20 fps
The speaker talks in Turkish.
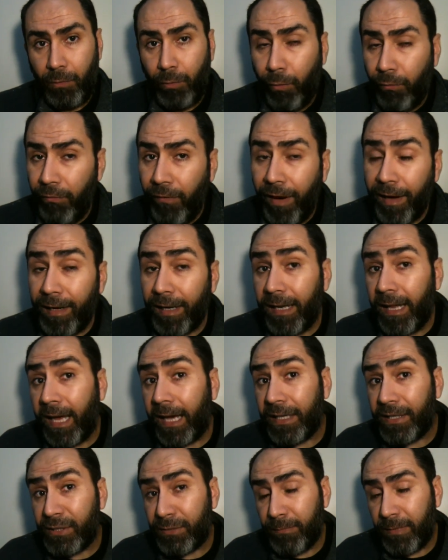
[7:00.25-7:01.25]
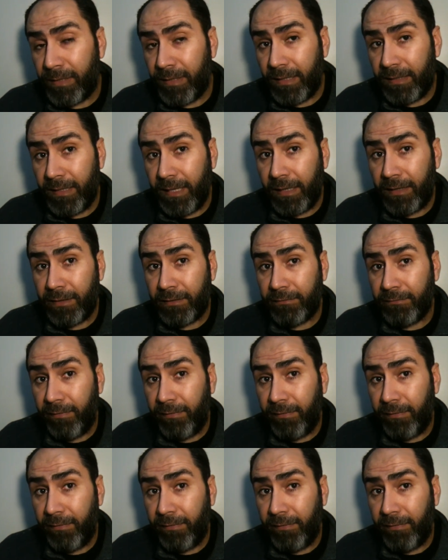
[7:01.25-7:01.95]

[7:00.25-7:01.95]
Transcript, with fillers: O varlığa hizmet edendir.